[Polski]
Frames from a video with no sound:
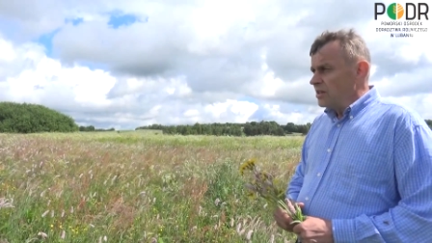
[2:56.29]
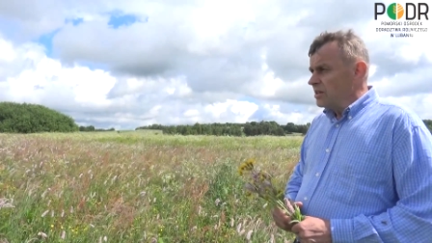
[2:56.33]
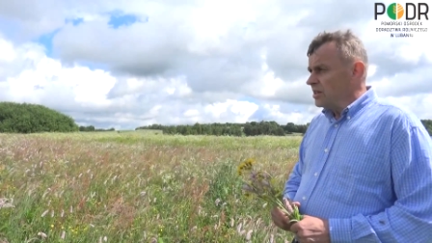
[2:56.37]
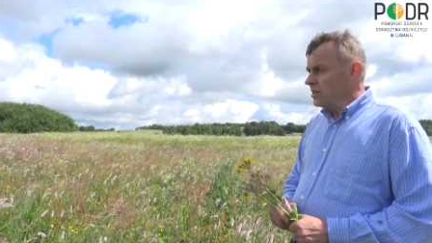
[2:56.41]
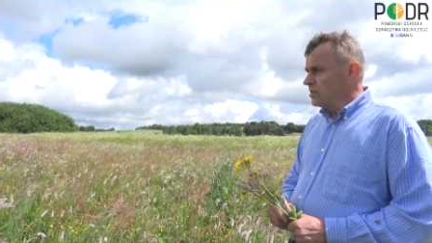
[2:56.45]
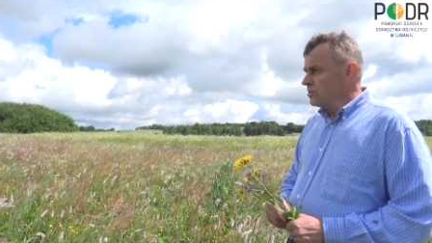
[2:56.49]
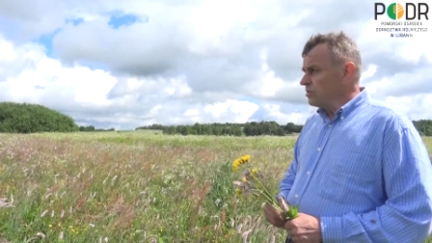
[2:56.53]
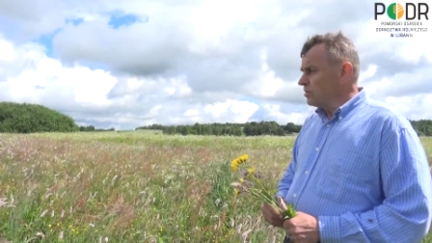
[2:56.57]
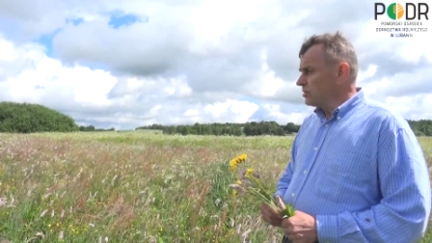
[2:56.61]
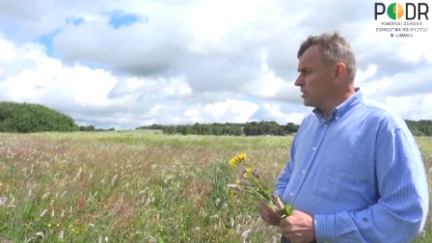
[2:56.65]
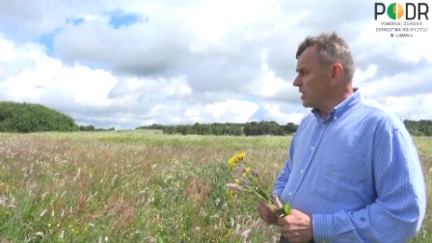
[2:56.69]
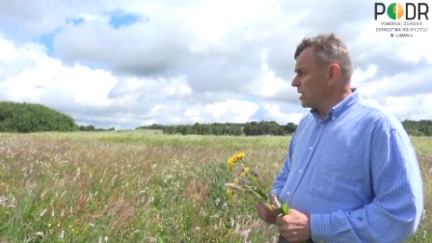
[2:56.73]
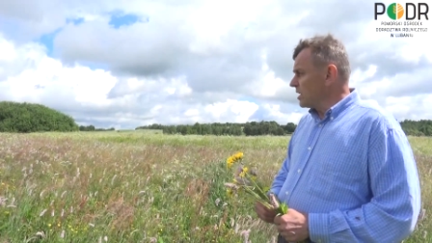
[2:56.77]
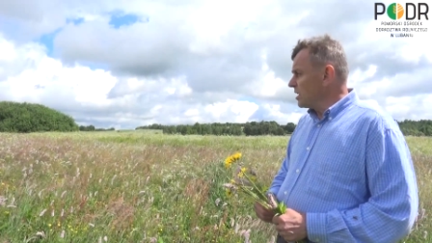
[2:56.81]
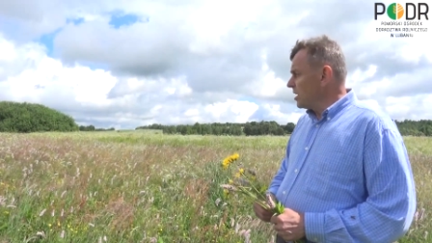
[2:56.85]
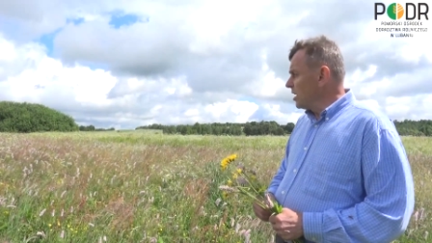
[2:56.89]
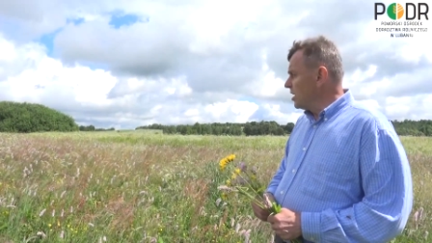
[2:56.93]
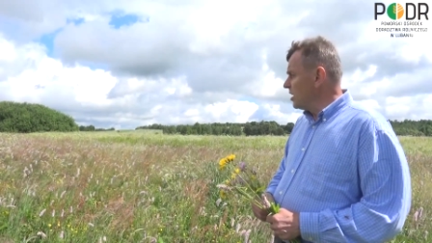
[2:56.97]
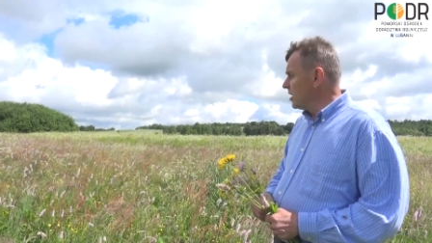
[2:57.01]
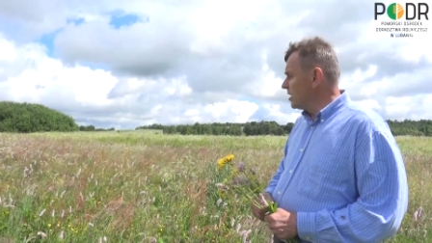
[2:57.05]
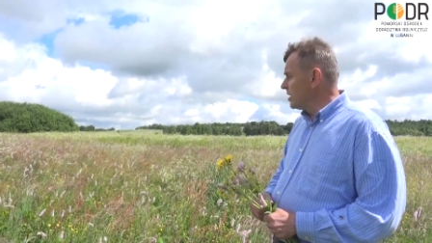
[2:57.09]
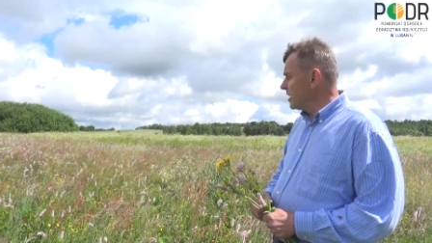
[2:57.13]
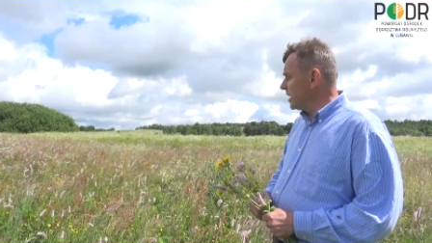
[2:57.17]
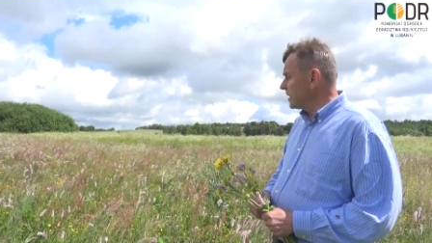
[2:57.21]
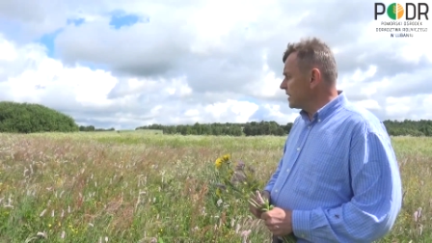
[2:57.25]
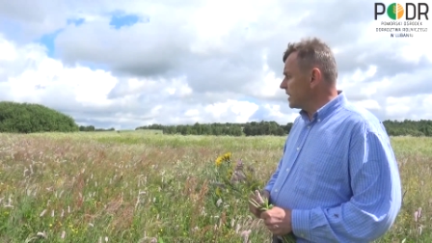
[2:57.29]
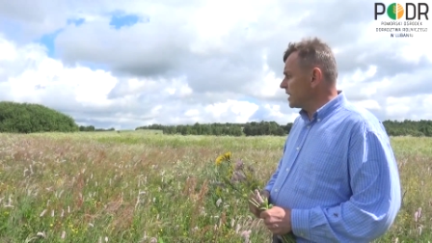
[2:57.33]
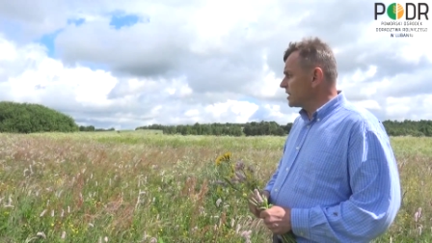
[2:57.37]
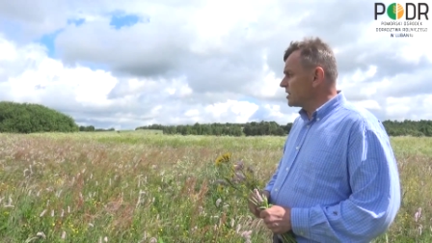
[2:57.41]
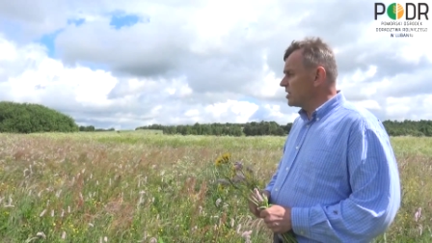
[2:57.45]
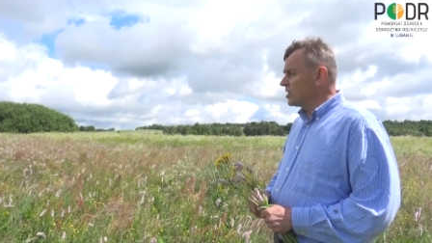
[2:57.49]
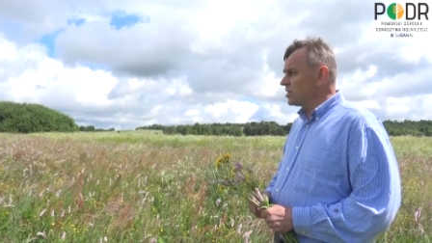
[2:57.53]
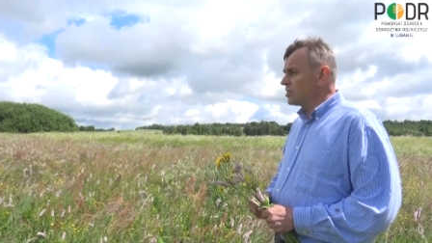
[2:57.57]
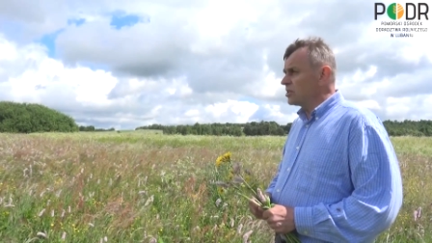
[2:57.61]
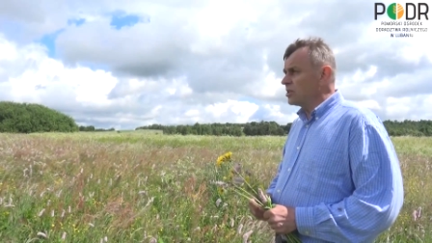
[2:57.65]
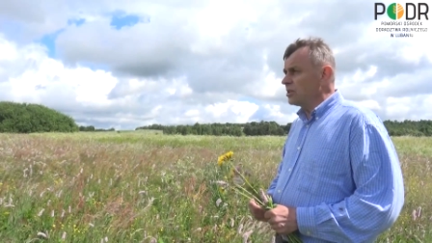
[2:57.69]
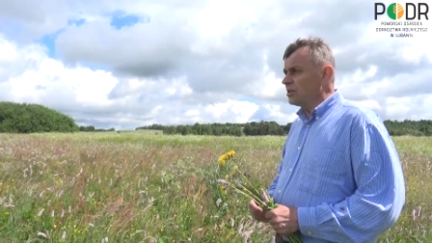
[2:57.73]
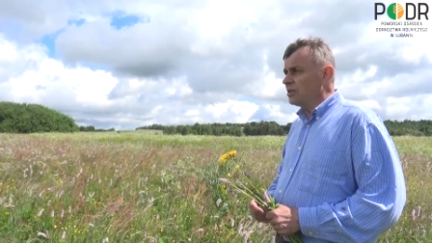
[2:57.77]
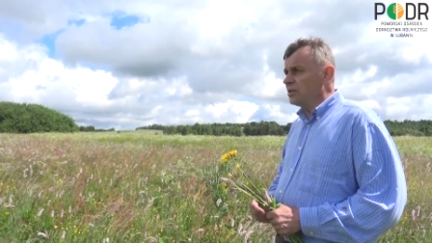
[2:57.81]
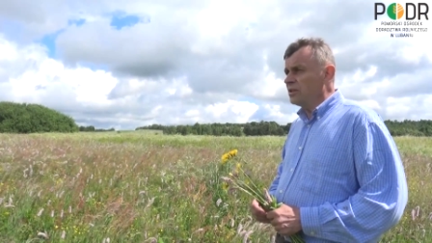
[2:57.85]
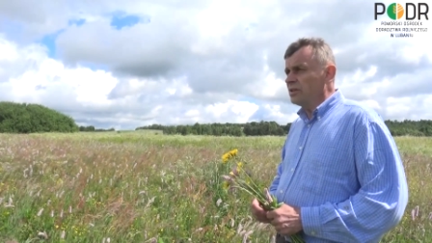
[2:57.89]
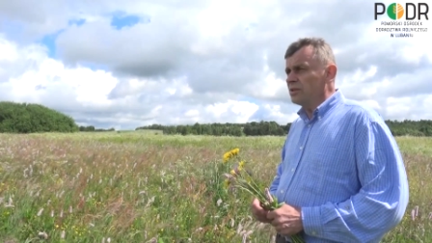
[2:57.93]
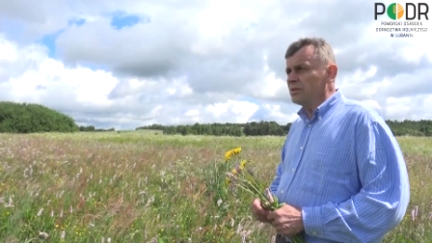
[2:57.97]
I tutaj na takich e,